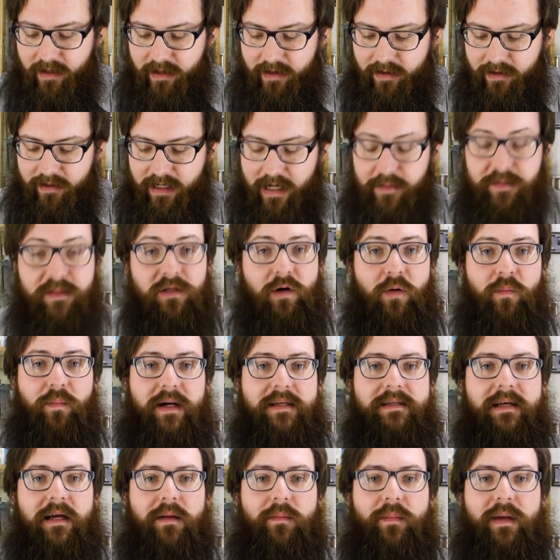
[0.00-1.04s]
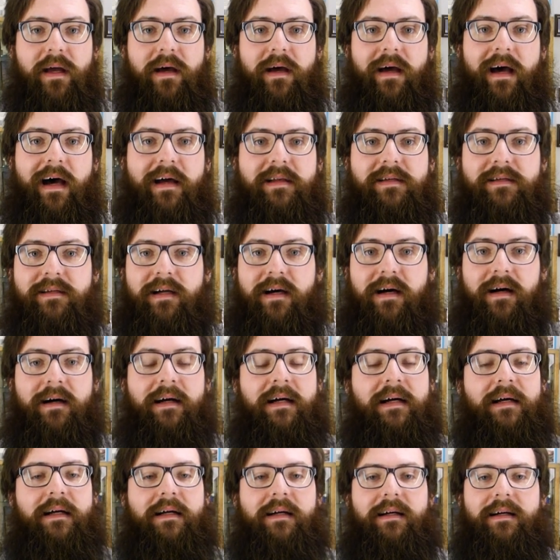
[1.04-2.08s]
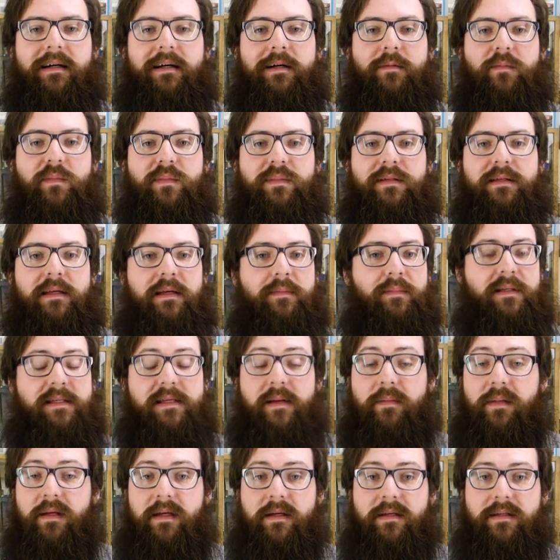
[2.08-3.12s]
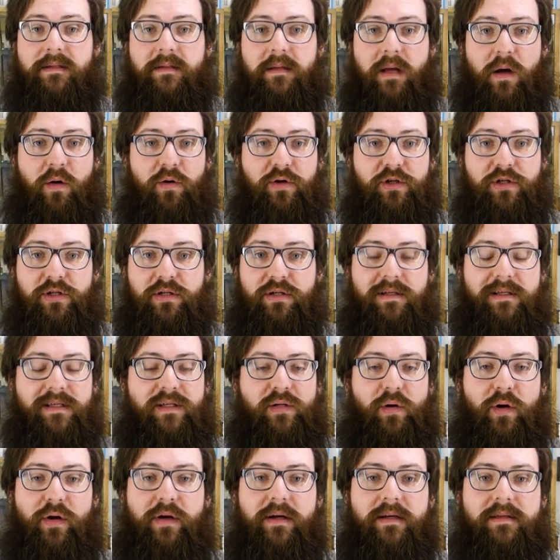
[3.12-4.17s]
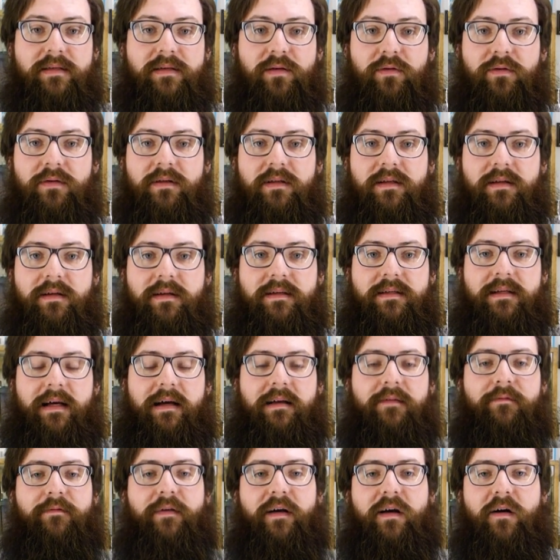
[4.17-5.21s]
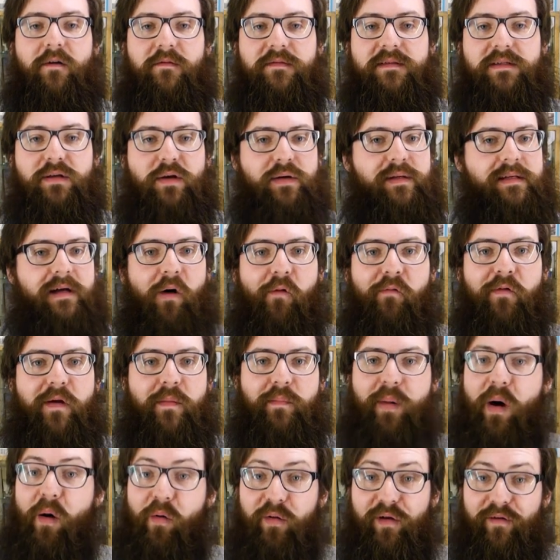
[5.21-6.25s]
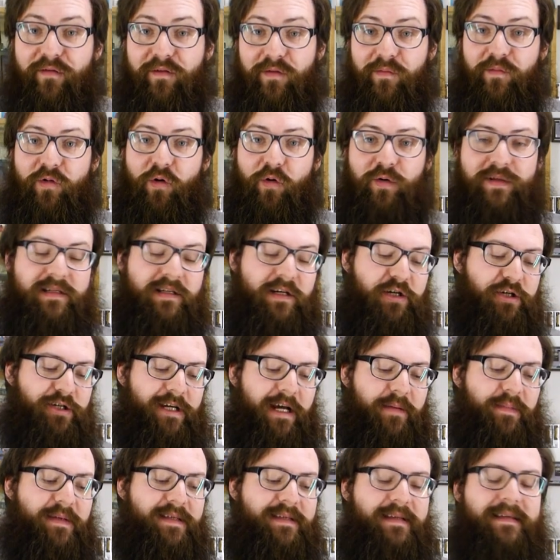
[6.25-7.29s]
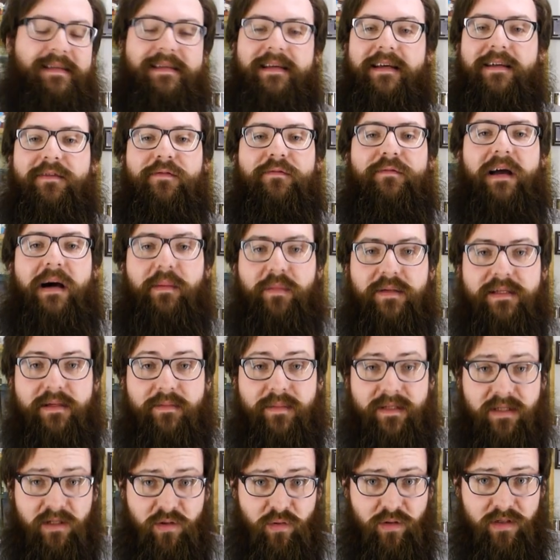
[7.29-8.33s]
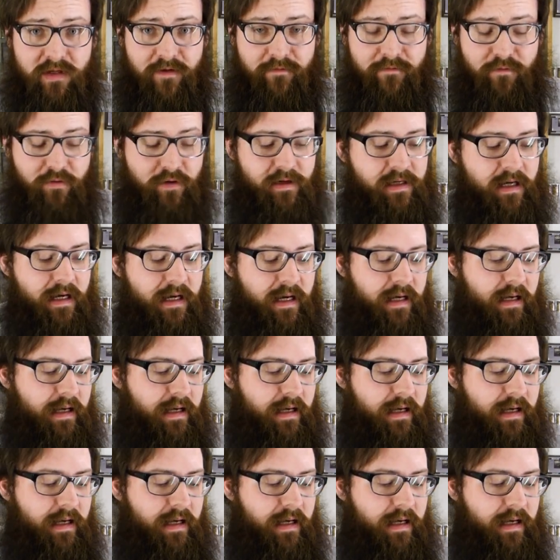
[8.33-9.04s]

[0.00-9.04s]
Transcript: äh, gab es noch ein paar Sachen mehr. Er hatte da ähm, sämtliches Tauschzeugs und äh, Sachen, Verkaufszeugs aufgebaut auf so einem großen Tisch. Ihr habt das gesehen und wir haben uns ein bisschen durchgewühlt,